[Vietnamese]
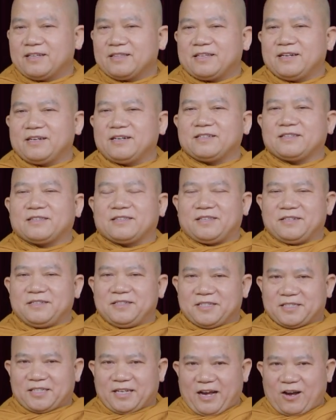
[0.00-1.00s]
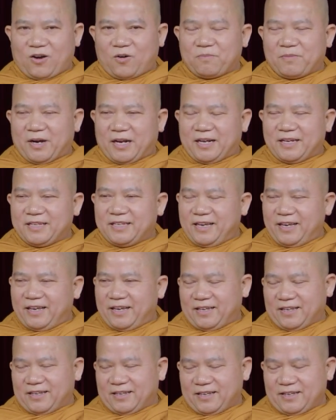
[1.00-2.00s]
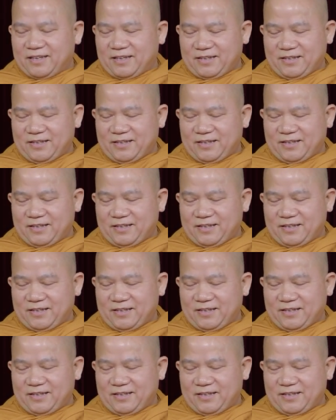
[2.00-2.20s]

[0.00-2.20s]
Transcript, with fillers: thức thứ sáu mà là gì